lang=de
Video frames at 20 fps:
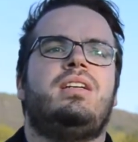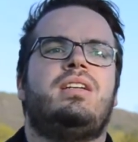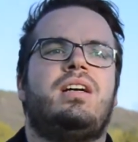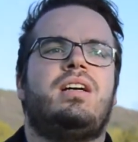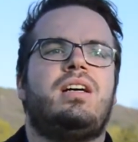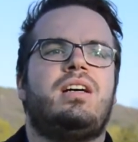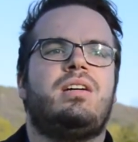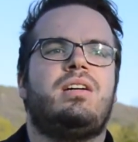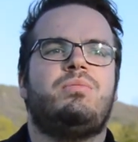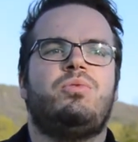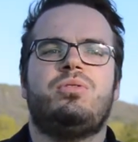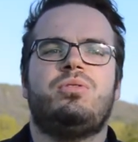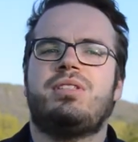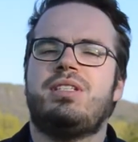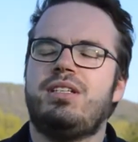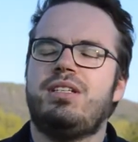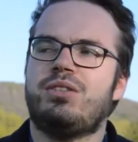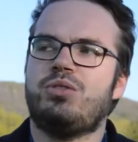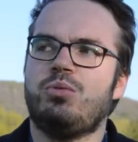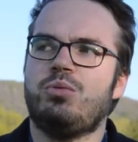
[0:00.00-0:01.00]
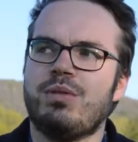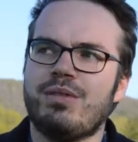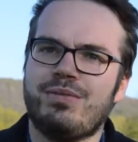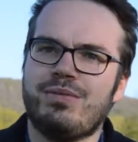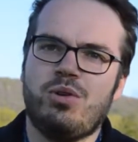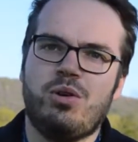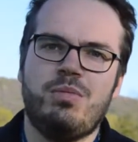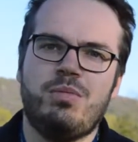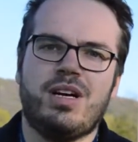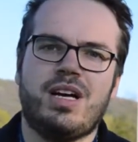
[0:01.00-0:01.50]
ähm, uns hier super
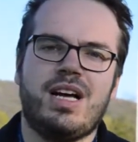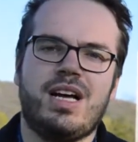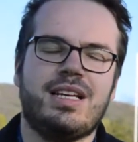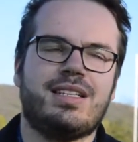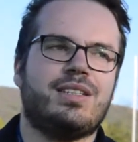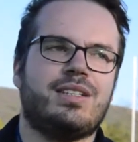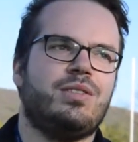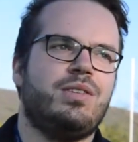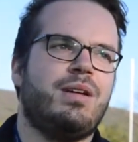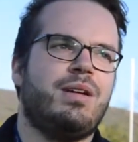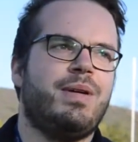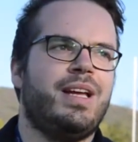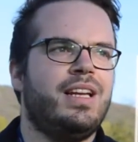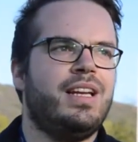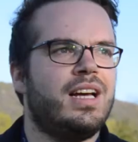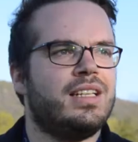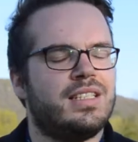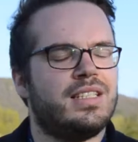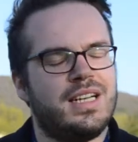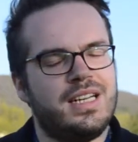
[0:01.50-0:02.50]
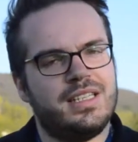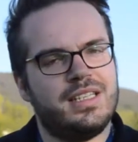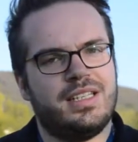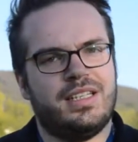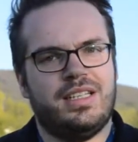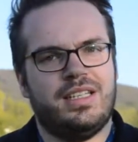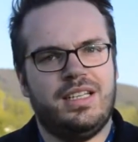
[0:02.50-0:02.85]
vorbereitet und am Ende hat es halt